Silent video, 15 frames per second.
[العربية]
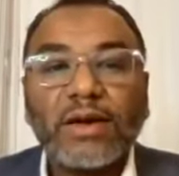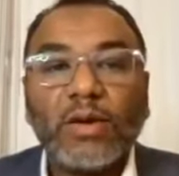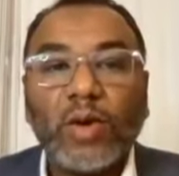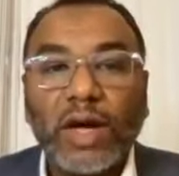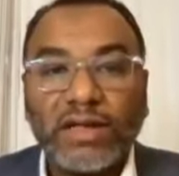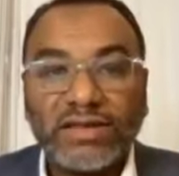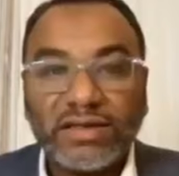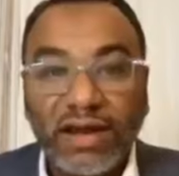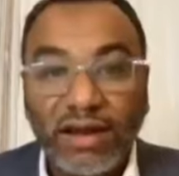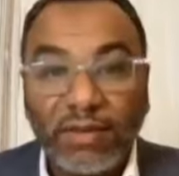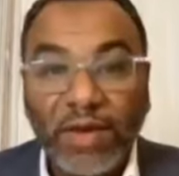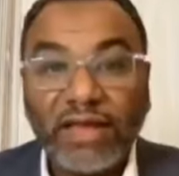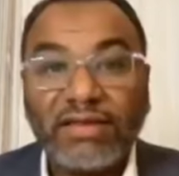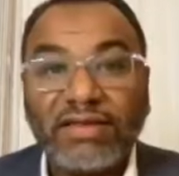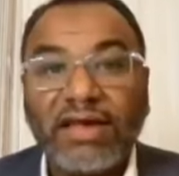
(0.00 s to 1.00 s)

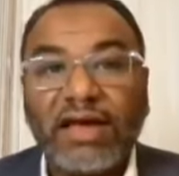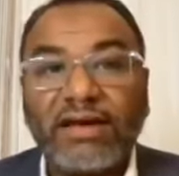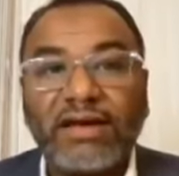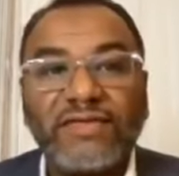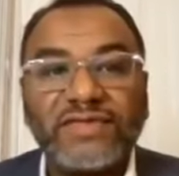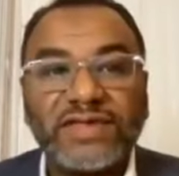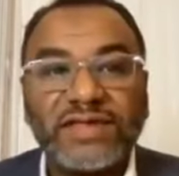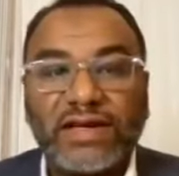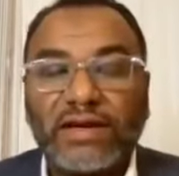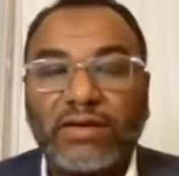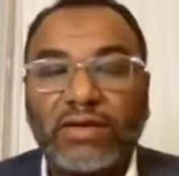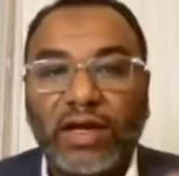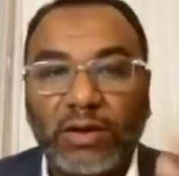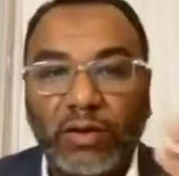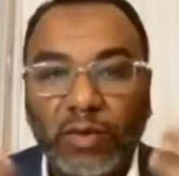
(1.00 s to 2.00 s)
واتكلم حتى عن نفسي
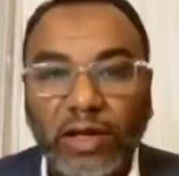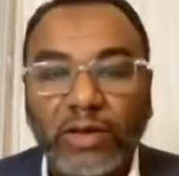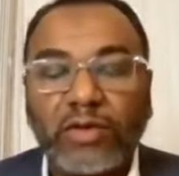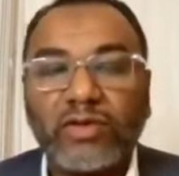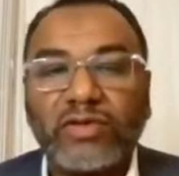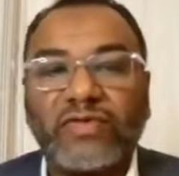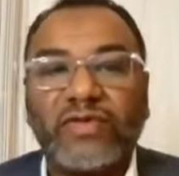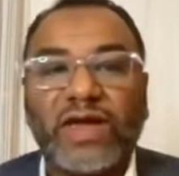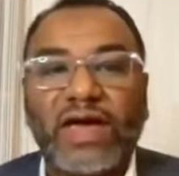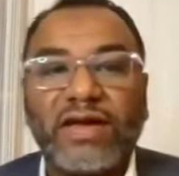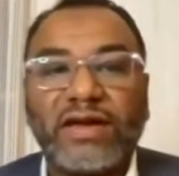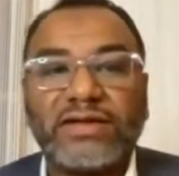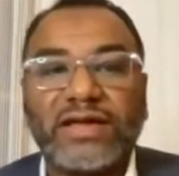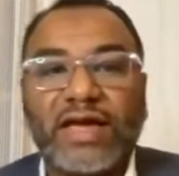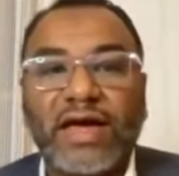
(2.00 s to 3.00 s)
لانه انا وين كنت في
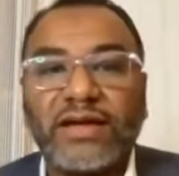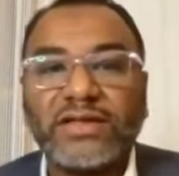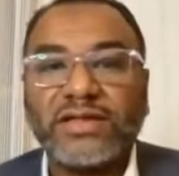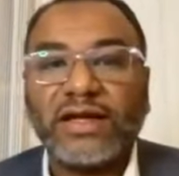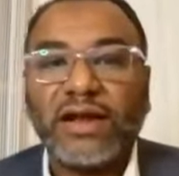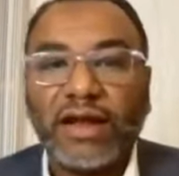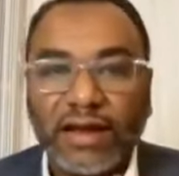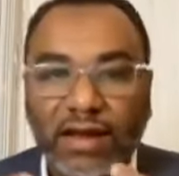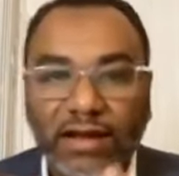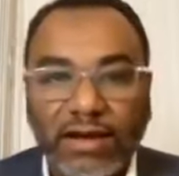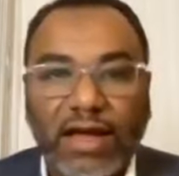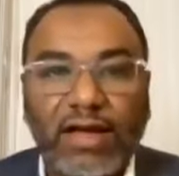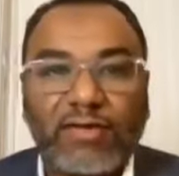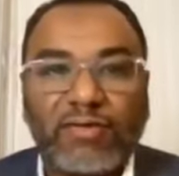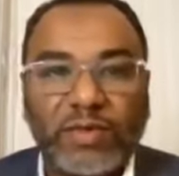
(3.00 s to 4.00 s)
خارج خارج العراق
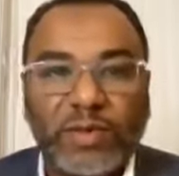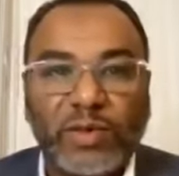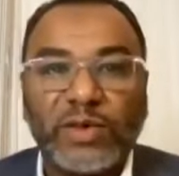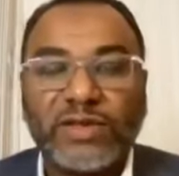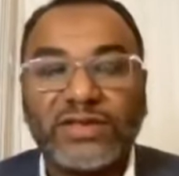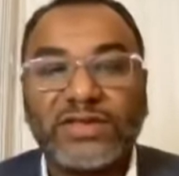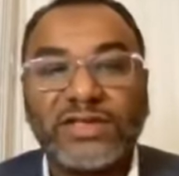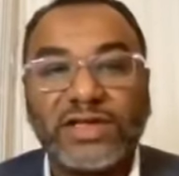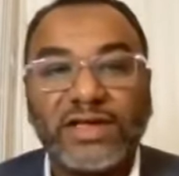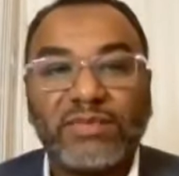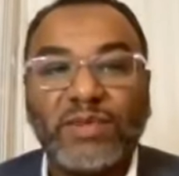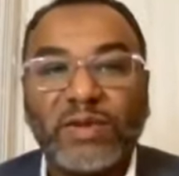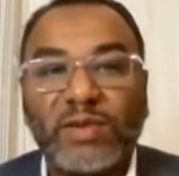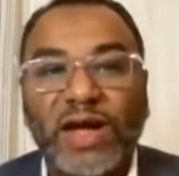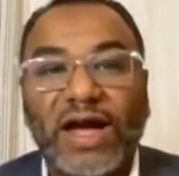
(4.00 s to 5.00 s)
لكن اعرف من وين تجيني
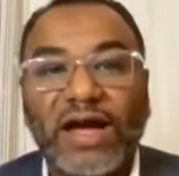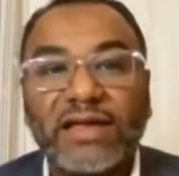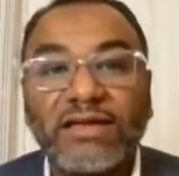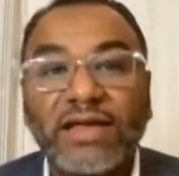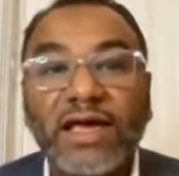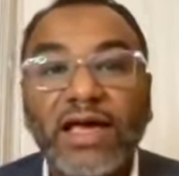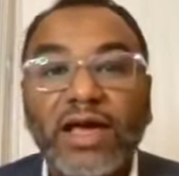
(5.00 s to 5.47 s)
المبيعات